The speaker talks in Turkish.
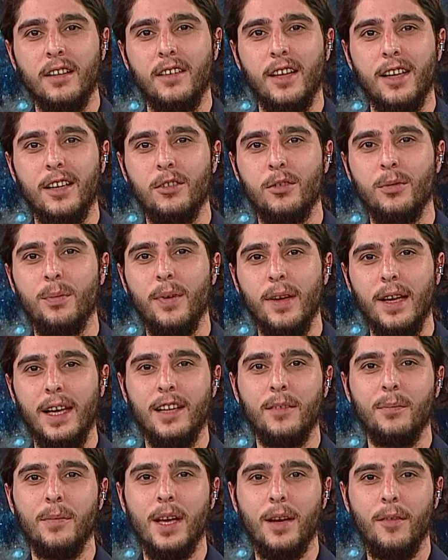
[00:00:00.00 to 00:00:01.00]
tecrübe
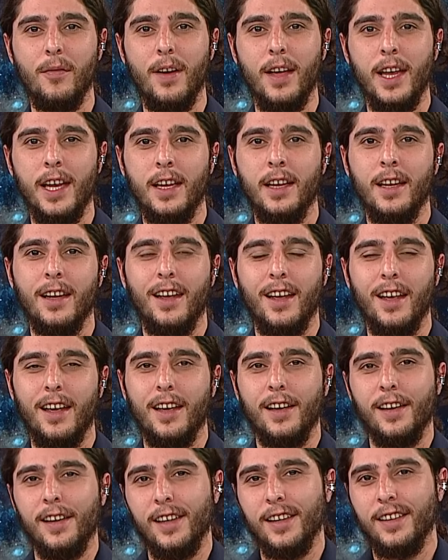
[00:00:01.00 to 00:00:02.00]
etmek ve
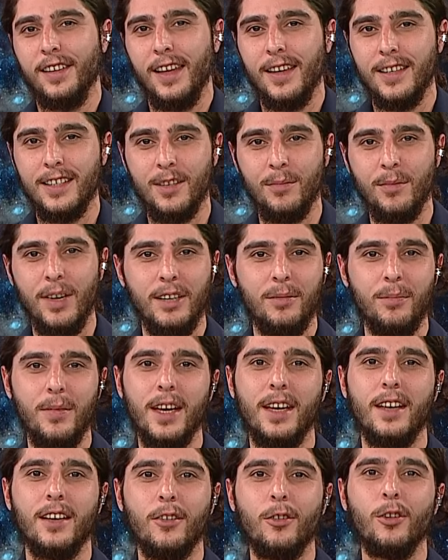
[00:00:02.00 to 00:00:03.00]
e, teslim
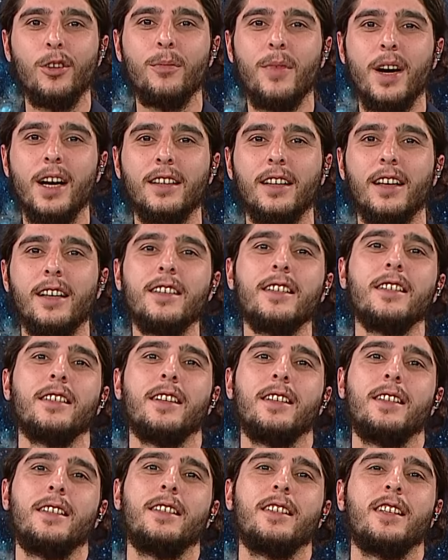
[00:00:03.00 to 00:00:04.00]
etmek olmak da
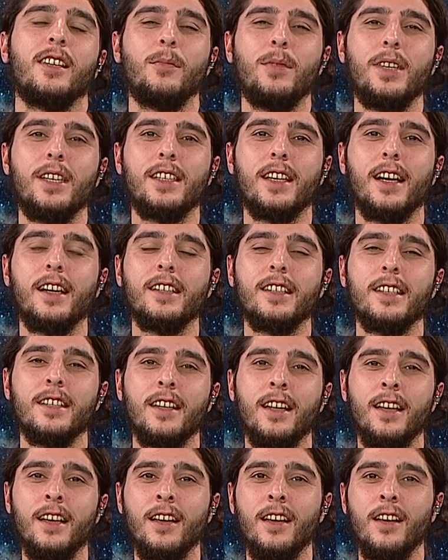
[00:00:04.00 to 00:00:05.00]
aslında sistemin
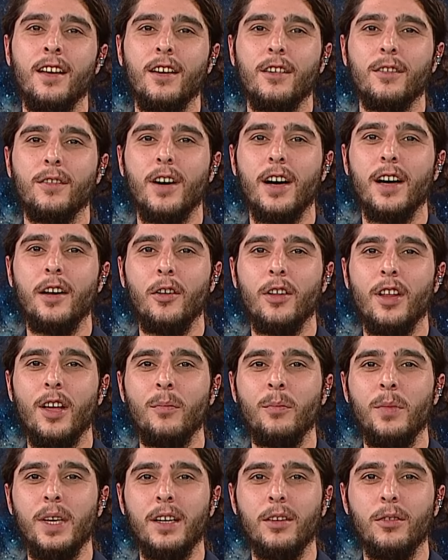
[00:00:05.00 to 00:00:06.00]
içerisinde var
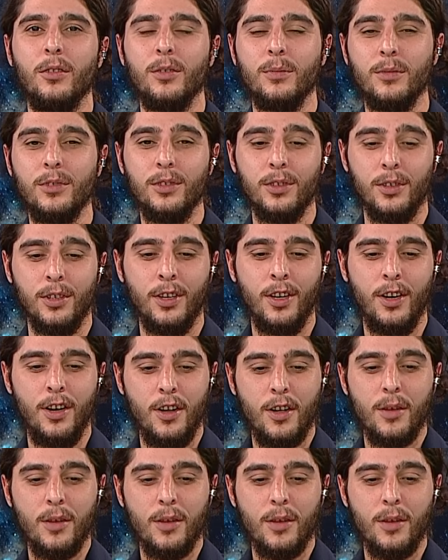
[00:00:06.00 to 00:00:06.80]
olan bir durumudur.